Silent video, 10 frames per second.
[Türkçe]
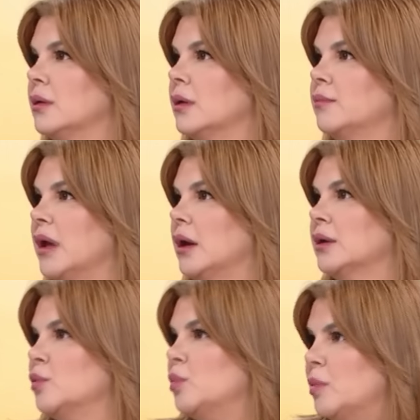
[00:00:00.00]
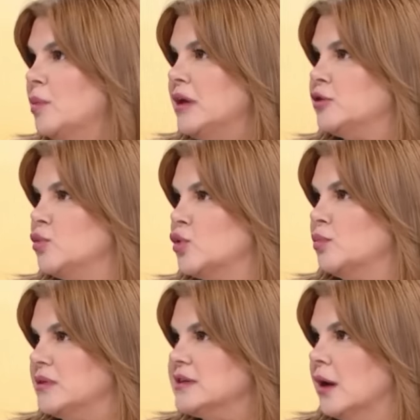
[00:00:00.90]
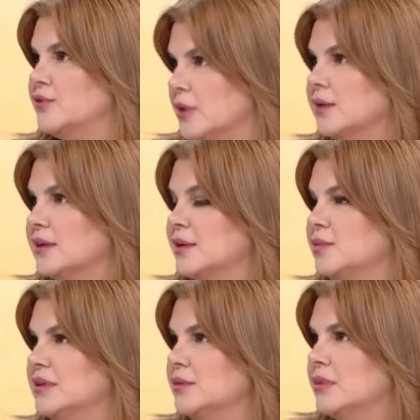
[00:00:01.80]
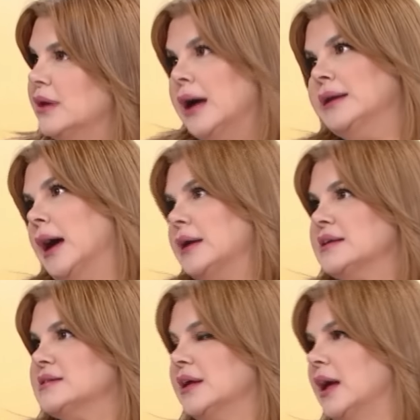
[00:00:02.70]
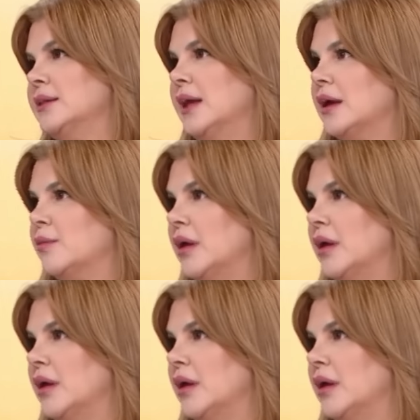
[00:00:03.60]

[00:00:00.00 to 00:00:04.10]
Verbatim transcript: e, ben anamı babamı etmiyorum misafir anlatabildim mi? Yani herkesin kendi... Sen ekmeği.